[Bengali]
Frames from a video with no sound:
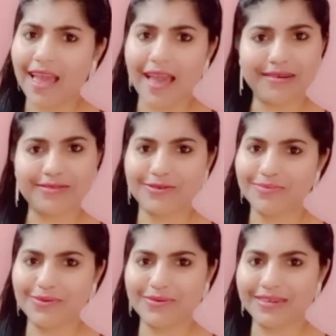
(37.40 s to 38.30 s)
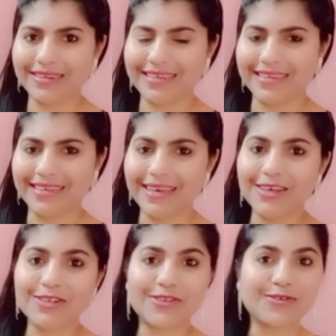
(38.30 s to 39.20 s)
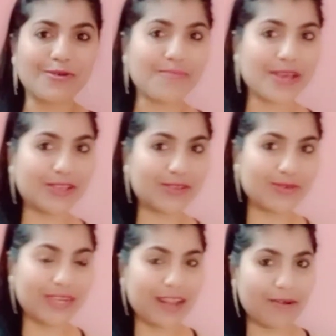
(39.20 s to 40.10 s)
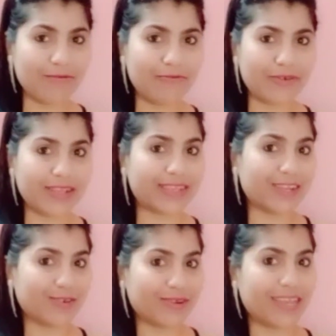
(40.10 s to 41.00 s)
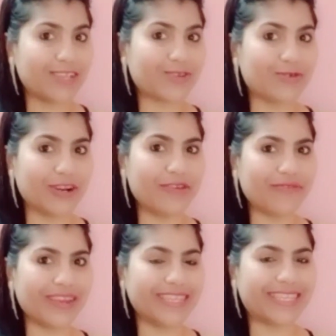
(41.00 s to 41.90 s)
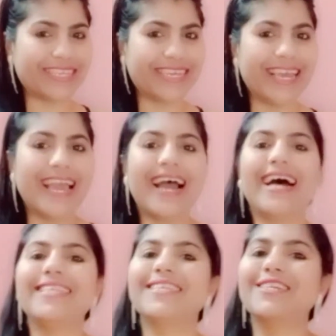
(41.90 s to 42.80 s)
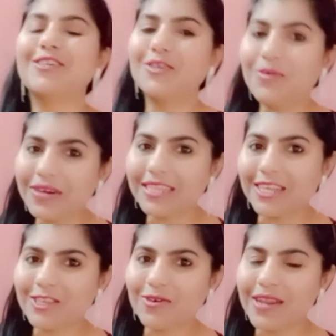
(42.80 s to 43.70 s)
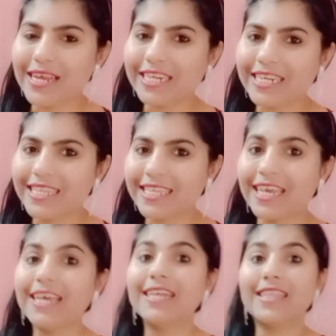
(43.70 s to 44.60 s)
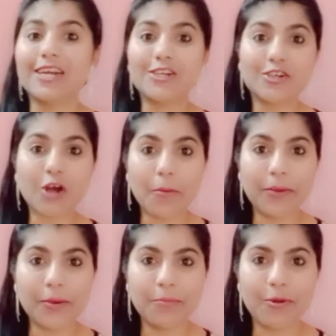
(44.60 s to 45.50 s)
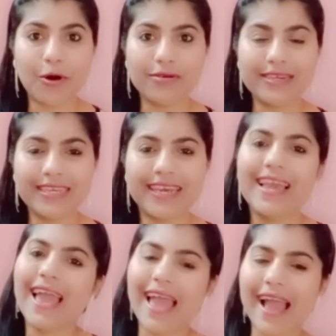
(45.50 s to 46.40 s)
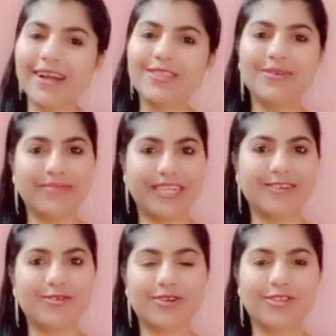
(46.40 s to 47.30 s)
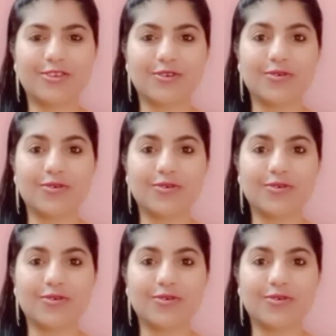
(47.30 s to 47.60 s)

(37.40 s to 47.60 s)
একদম করিনি সো মাই সুইট লাভলি ফ্রেন্ডসরা তো গেস করেই ফেলেছে আজকে সঙ্গীতা চলে এসেছে তার শপিং ব্লগ নিয়ে একদম ঠিক ধরেছ